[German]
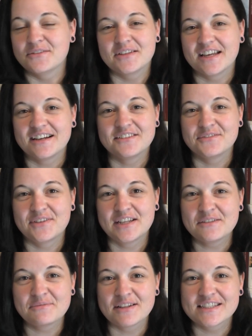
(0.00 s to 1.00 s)
ja, wenn
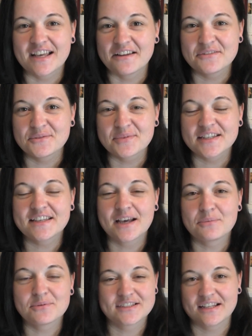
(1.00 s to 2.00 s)
ich mal Zeit übrig
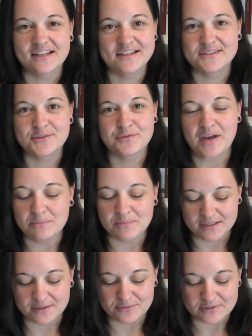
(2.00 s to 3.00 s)
habe und dann alles auf
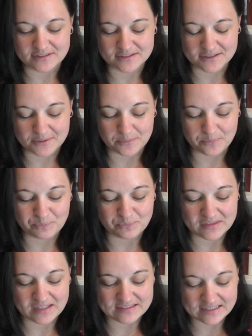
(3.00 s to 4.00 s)
einmal. Und ähm,
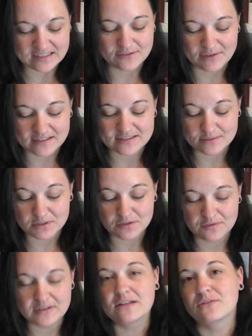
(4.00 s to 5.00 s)
tatsächlich war es
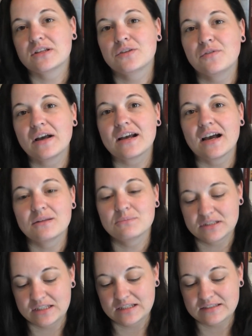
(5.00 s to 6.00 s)
ziemlich viel und ich fange an
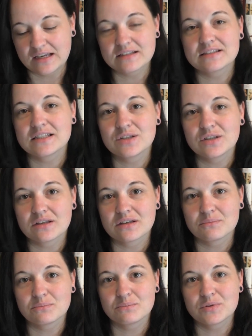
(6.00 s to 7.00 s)
mit den Sachen, die ich
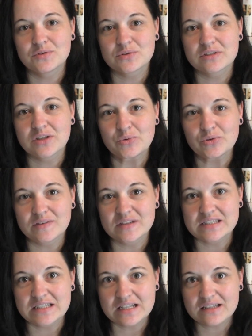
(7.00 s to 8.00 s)
ähm, bezüglich der
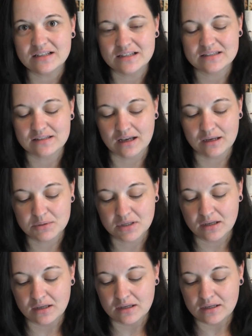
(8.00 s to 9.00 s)
Universität gelesen habe.
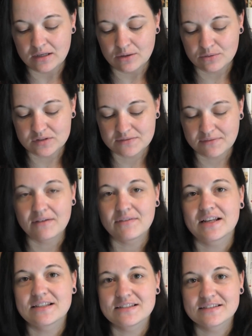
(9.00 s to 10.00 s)
Und zwar
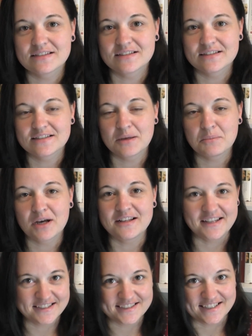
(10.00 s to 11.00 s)
war das äh, Thema
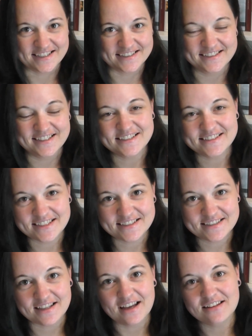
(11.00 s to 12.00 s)
Lessing.
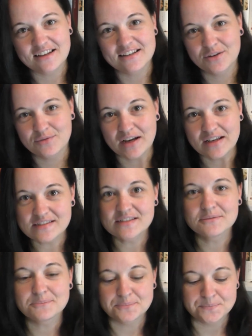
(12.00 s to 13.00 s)
Lessings Nathan der Weise.